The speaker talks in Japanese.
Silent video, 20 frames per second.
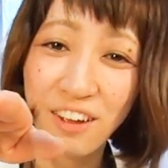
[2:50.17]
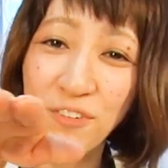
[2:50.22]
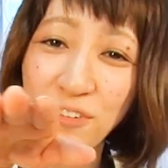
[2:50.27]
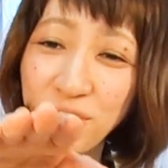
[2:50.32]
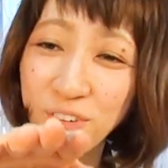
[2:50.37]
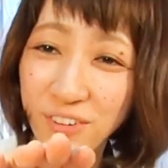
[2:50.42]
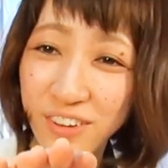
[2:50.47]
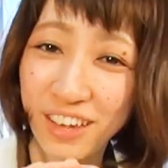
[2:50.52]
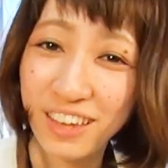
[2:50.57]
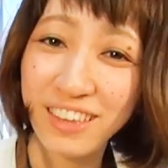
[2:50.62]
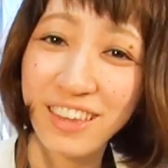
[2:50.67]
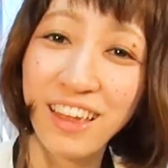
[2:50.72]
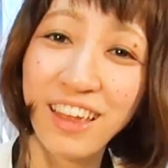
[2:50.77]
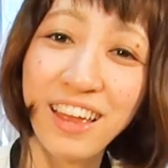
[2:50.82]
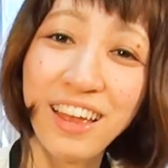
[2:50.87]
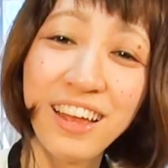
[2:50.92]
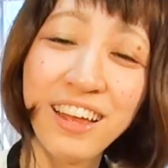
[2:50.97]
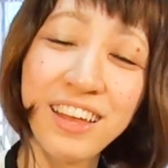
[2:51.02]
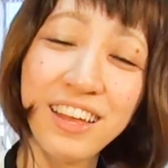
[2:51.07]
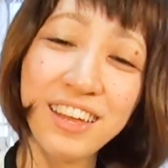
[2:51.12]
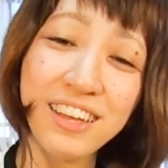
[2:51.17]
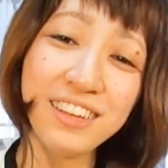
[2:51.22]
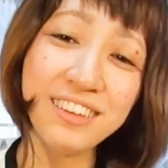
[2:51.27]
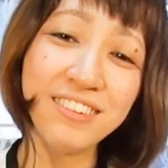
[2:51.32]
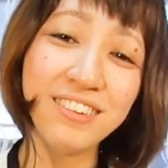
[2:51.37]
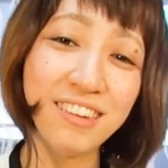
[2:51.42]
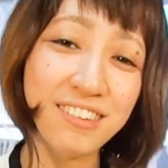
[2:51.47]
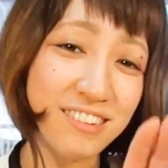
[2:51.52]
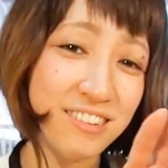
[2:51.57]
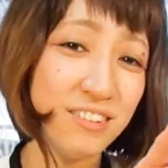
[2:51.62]
手を乗っけて
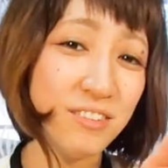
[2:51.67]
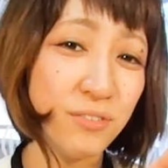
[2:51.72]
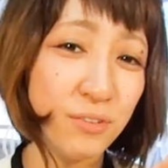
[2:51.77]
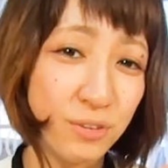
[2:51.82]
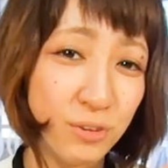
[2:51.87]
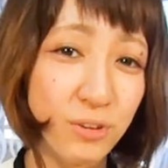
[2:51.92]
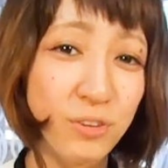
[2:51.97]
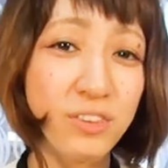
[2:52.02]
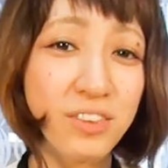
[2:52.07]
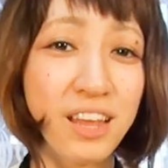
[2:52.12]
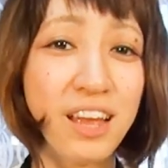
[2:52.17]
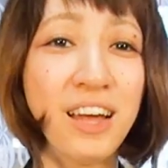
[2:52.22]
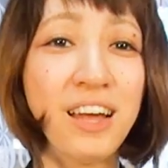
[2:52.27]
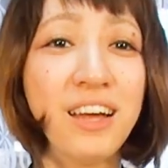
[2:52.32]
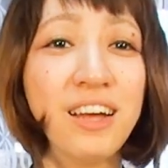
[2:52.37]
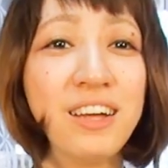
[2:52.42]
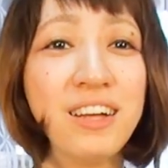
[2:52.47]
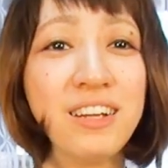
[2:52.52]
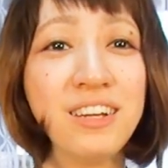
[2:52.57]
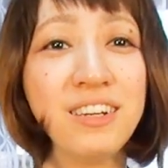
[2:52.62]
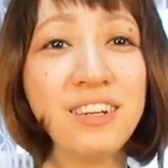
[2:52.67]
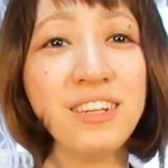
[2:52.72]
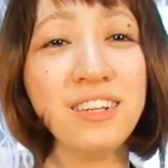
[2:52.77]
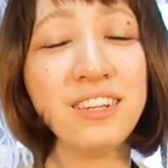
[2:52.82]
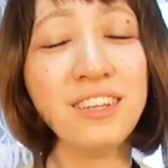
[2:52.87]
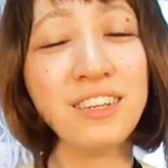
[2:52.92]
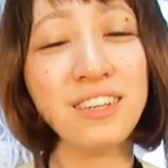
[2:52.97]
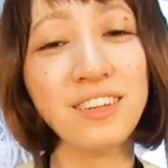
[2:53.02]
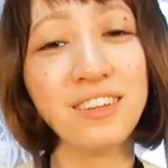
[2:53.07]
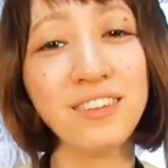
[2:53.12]
写真を撮った
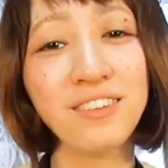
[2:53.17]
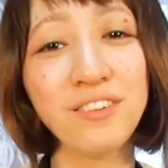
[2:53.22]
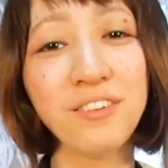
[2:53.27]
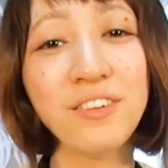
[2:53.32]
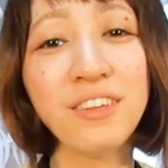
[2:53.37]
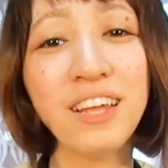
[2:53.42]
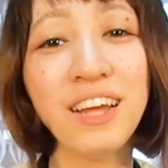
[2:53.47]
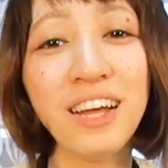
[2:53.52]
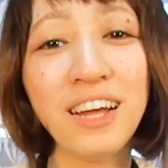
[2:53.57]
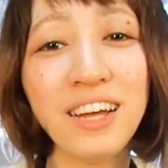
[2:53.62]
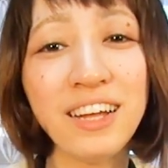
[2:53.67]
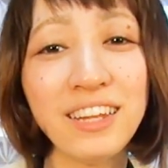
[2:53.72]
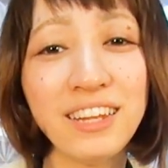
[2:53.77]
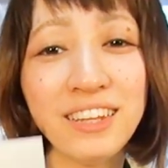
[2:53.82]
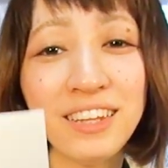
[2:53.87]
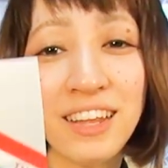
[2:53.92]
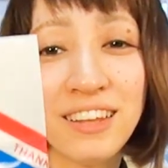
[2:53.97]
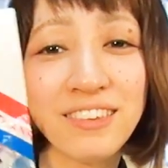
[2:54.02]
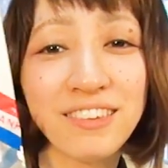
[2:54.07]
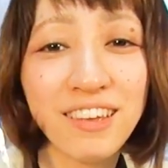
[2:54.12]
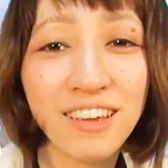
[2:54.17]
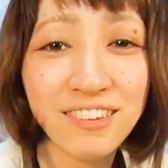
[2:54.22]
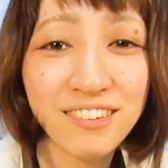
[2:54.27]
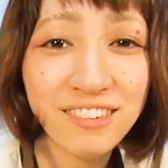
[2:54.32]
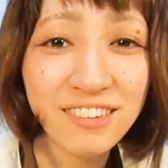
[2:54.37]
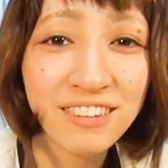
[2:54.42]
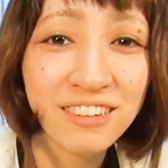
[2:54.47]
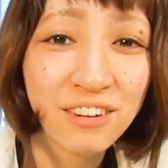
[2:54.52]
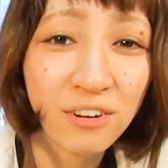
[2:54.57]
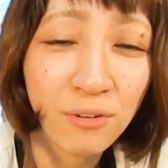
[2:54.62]
そんな懐か
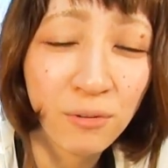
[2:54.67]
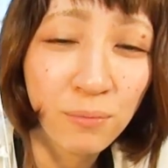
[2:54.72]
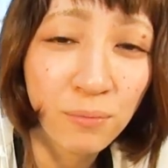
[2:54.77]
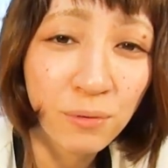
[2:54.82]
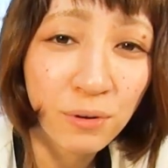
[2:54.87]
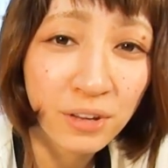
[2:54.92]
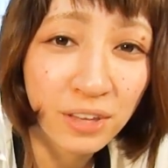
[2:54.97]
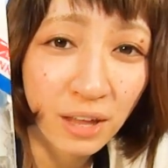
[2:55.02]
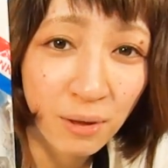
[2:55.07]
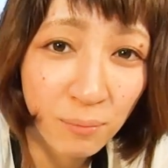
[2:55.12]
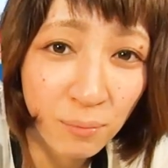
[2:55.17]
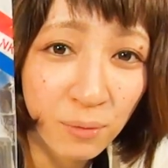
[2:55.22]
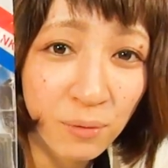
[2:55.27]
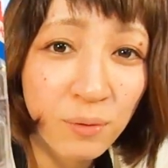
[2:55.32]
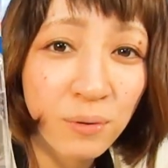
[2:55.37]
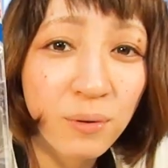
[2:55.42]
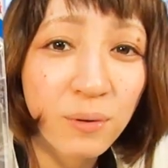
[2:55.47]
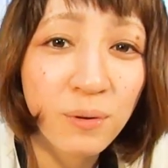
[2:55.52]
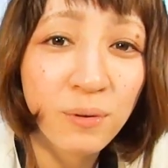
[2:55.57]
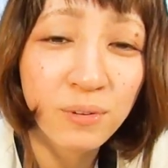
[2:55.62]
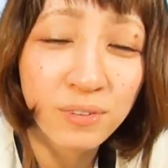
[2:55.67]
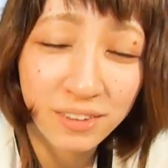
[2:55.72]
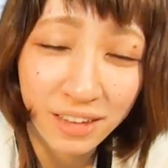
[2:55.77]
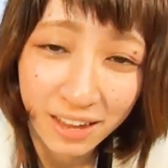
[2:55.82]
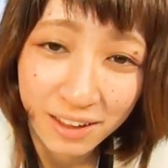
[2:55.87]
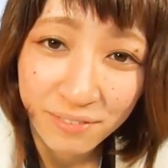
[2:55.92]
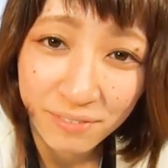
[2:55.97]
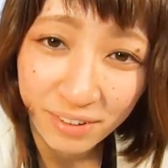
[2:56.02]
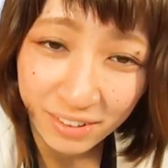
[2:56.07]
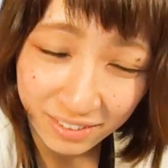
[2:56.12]
しい思い出もご
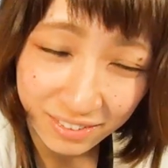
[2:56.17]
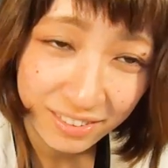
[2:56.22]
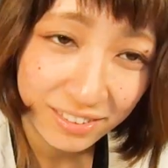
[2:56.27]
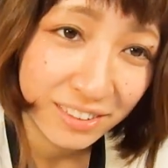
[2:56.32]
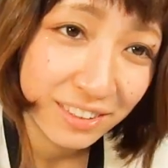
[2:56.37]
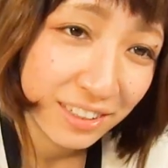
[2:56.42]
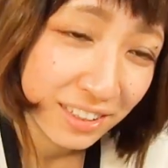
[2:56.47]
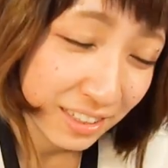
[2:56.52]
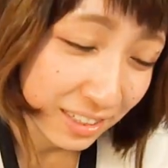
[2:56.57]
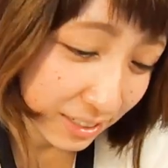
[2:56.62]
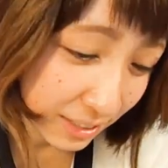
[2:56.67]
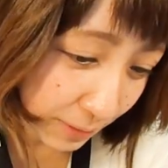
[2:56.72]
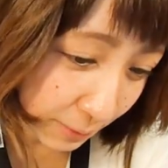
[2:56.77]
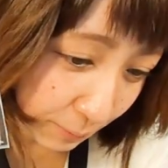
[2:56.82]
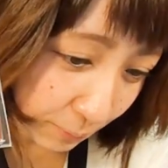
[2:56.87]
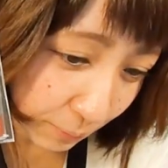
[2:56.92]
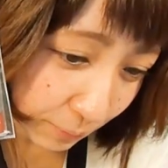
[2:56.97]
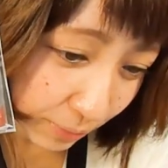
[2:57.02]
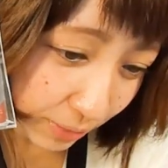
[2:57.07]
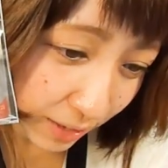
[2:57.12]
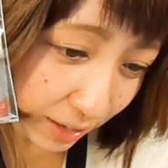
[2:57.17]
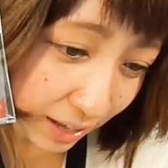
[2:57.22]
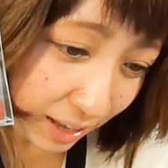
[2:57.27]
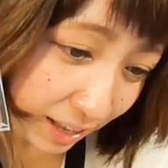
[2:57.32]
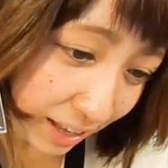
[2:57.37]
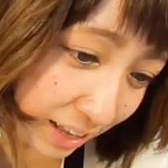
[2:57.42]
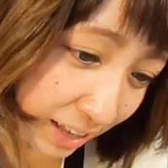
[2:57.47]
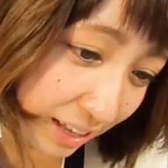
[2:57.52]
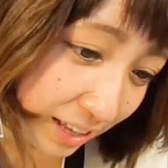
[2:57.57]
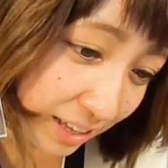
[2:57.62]
ざいます
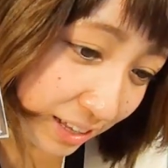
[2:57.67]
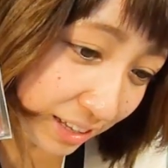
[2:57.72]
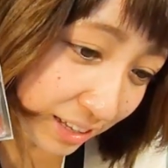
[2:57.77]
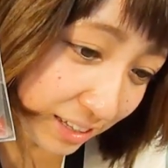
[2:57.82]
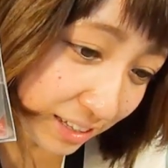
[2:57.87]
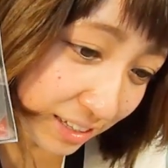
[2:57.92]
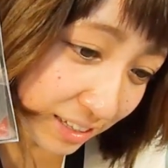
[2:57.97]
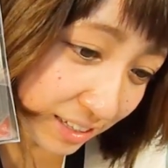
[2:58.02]
はあ